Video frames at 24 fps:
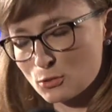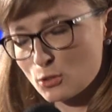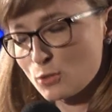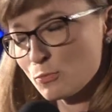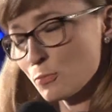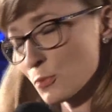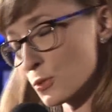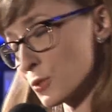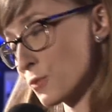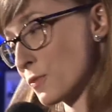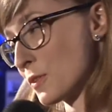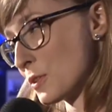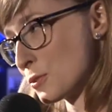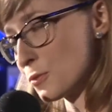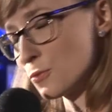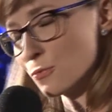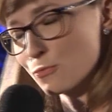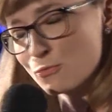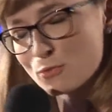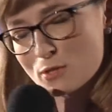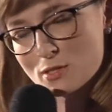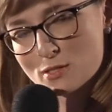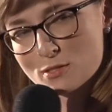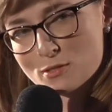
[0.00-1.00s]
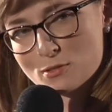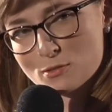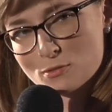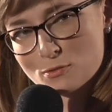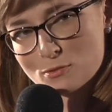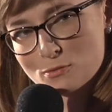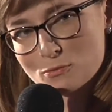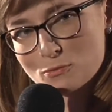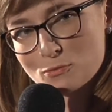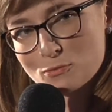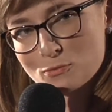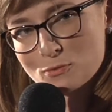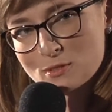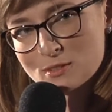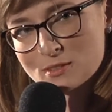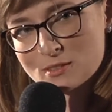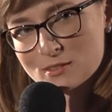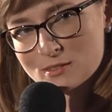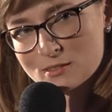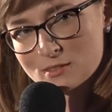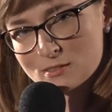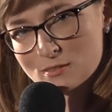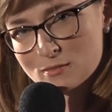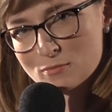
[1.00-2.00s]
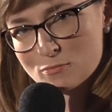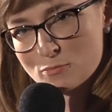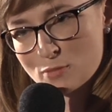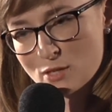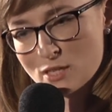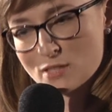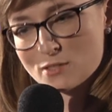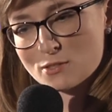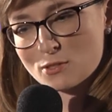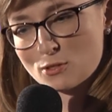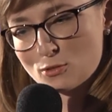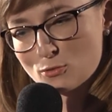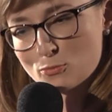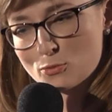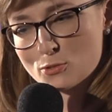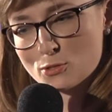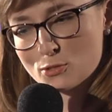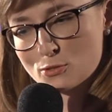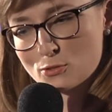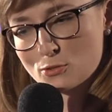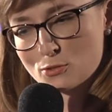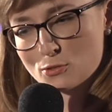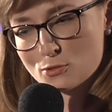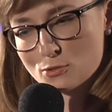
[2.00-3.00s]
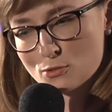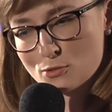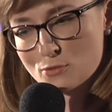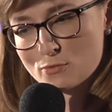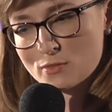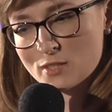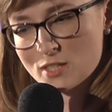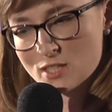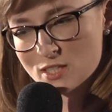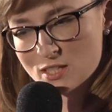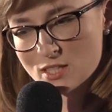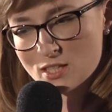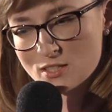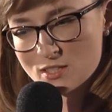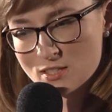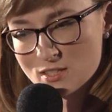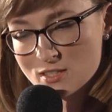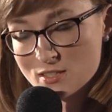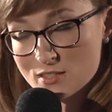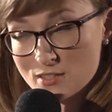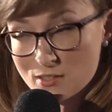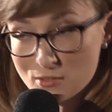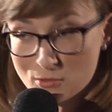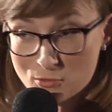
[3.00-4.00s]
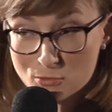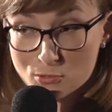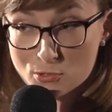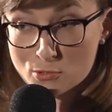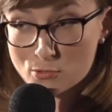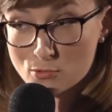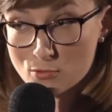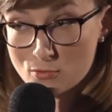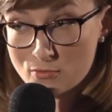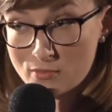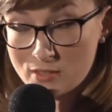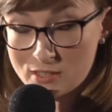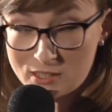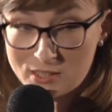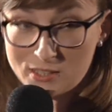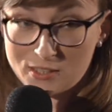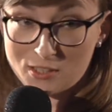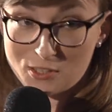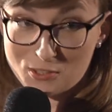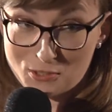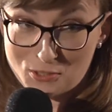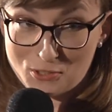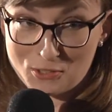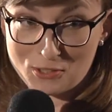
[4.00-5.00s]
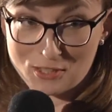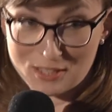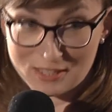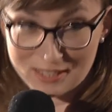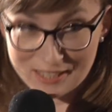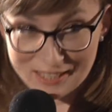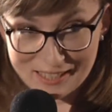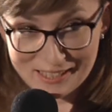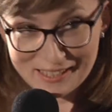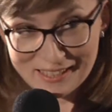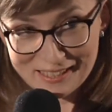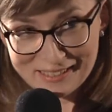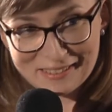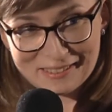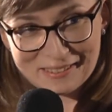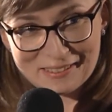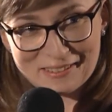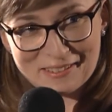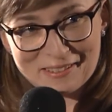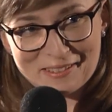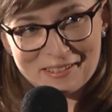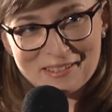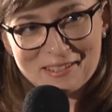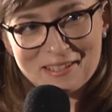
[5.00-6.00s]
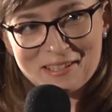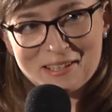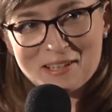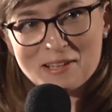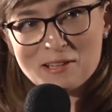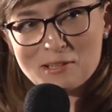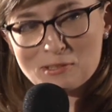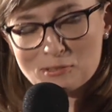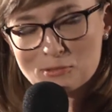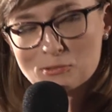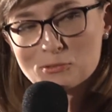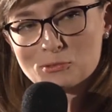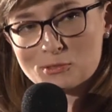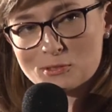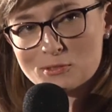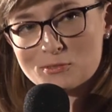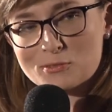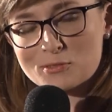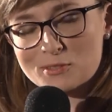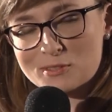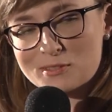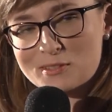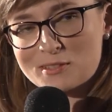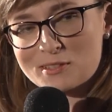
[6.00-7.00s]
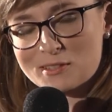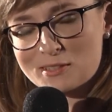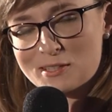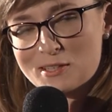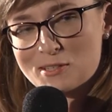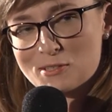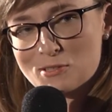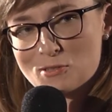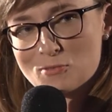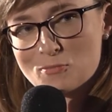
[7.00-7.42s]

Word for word: No i poświęcił własną y, pracę kompozytorską na rzecz zrekonstruowania na szczęście nie jednej nuty Fryderyka